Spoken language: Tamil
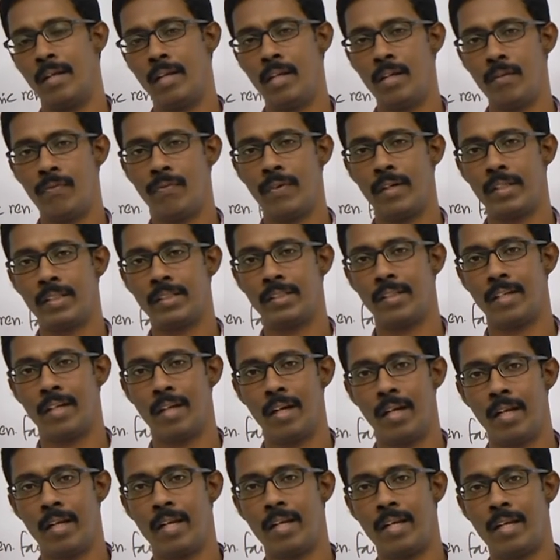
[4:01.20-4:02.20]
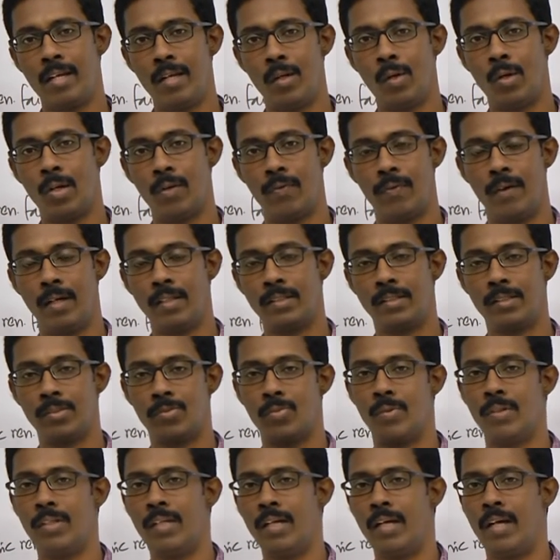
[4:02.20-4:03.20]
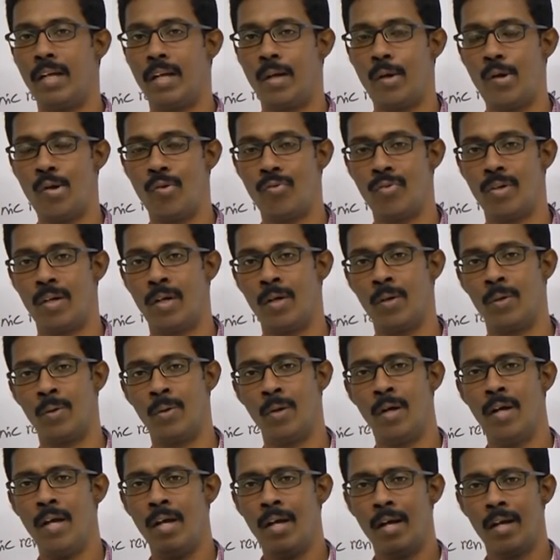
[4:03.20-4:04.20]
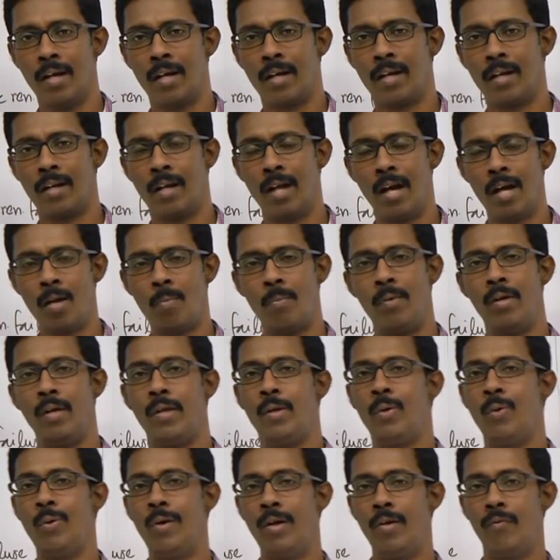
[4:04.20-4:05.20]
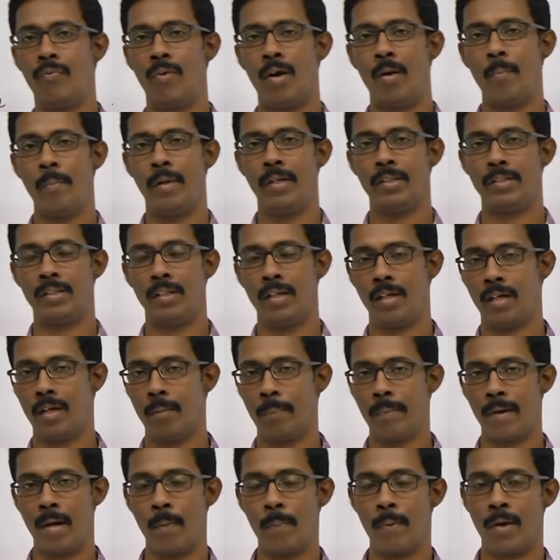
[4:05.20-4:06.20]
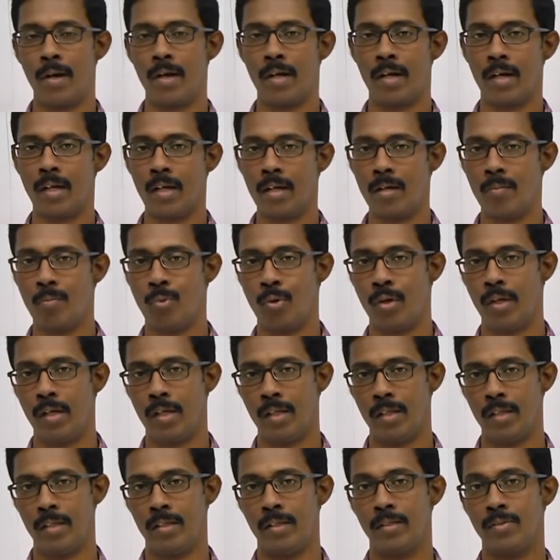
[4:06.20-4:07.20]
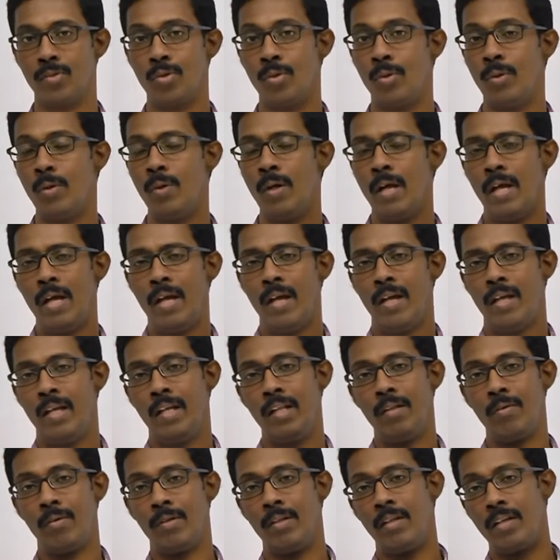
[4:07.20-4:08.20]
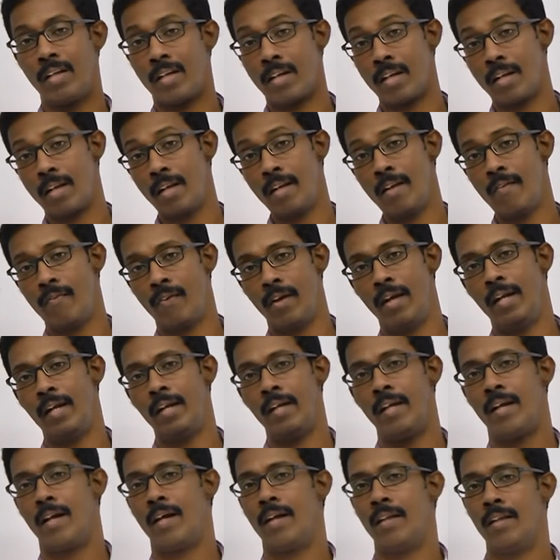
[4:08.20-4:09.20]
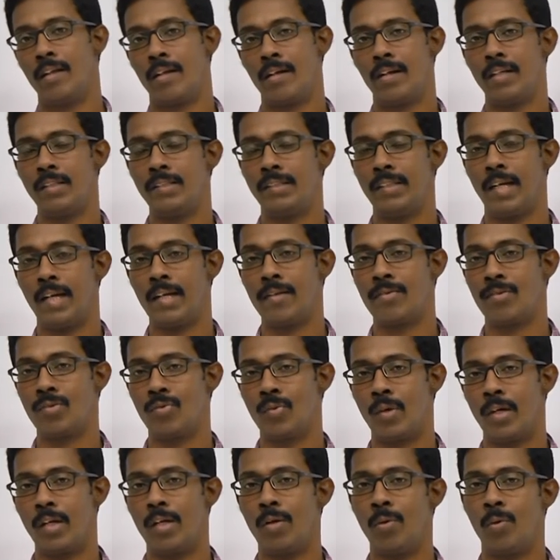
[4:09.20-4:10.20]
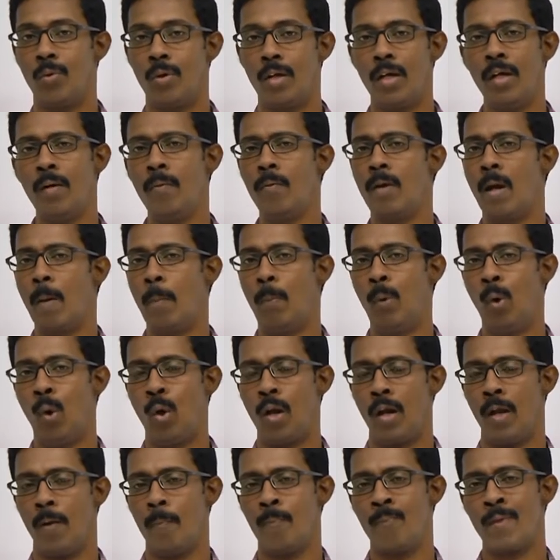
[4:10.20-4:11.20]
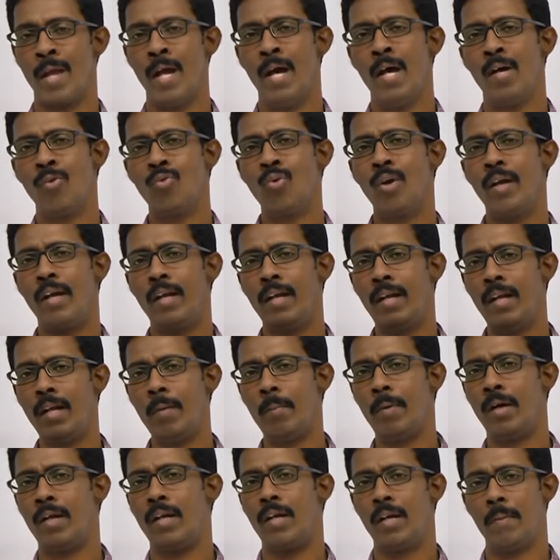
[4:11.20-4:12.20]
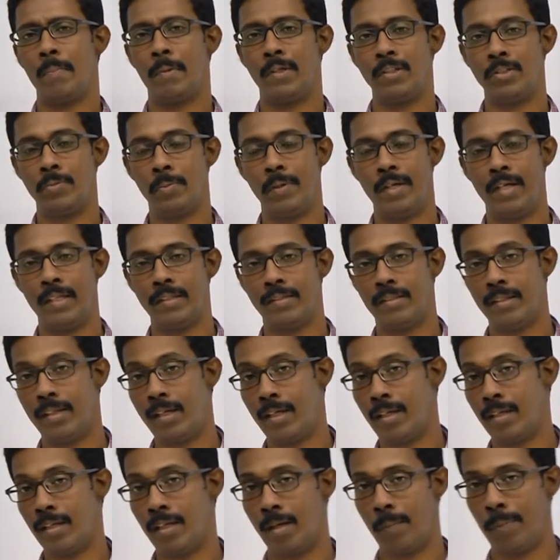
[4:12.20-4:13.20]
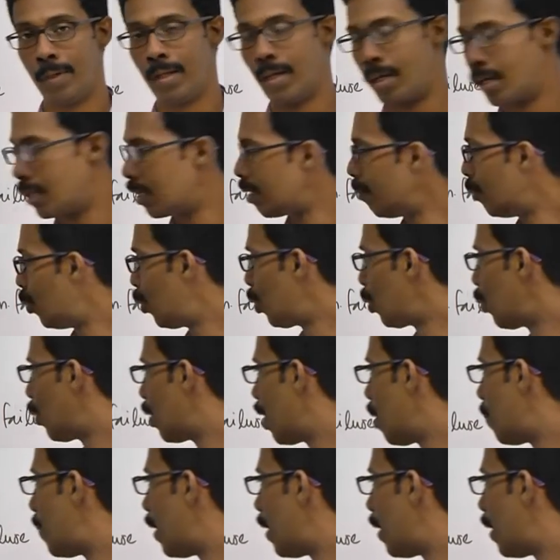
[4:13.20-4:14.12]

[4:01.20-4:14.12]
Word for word: இன்ஃபெக்ஷனால் கிட்னியோட ஃபங்க்ஷன்ஸ் வந்து அங்கே ரெடியூஸ் ஆகும் நார்மல் யூரின் ஃபார்மேஷன் அங்கே ப்ராப்பராக நடக்க முடியாது ஸோ இது வந்து கிட்னி ஃபெயிலியர் ஆகிறதுக்கான சான்சஸ் வரைக்கும் கூட போகலாம் ஸோ என்னென்ன மாதிரியான பாசிபிலிட்டிஸ் இருக்குது அப்படிங்கிறத நம்ம ஒன்று ஒன்றா